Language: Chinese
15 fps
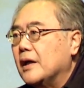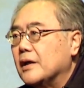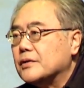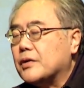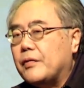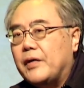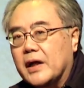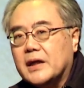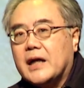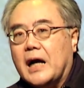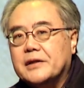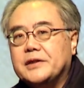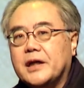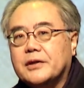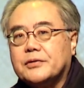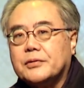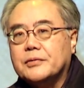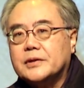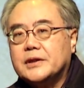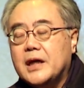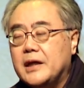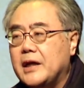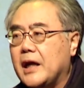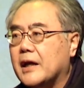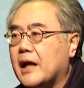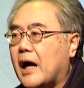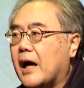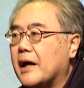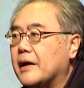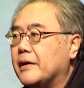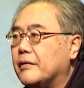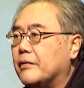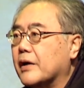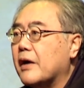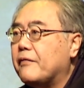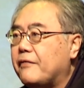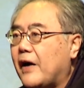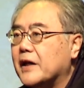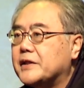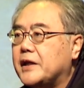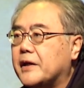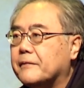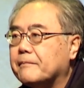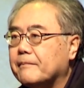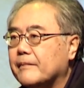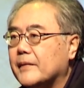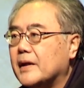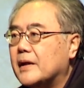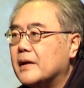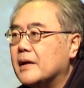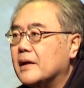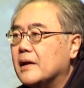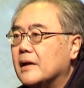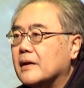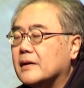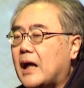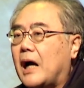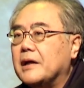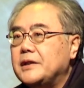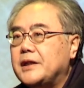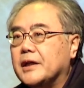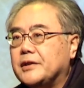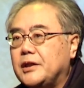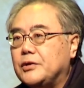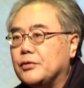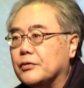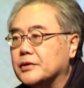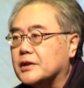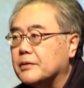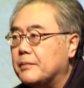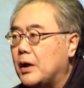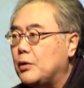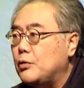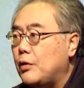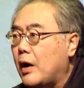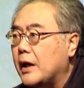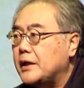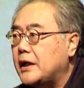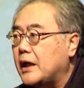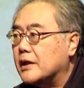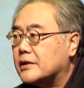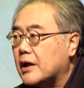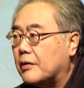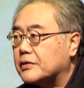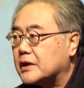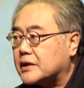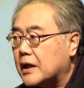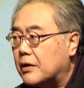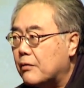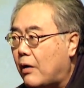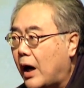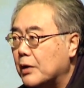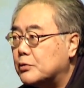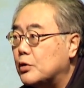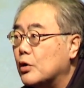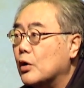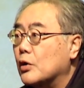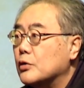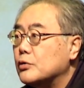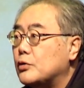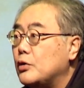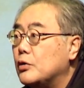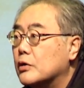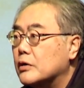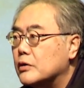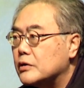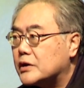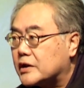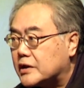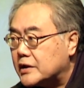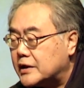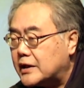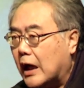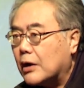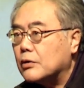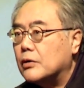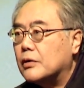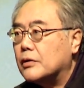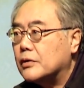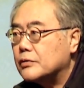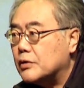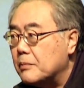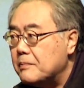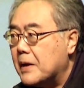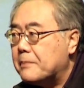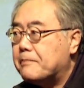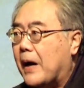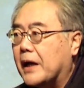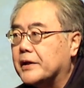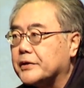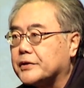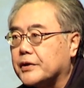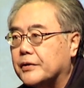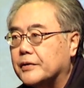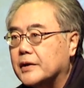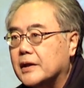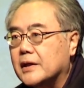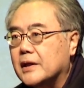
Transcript: 所以我很感谢主，这些年来我也发现，当一些弟兄姊妹愿意照着神的话语去思想、去明白的时候，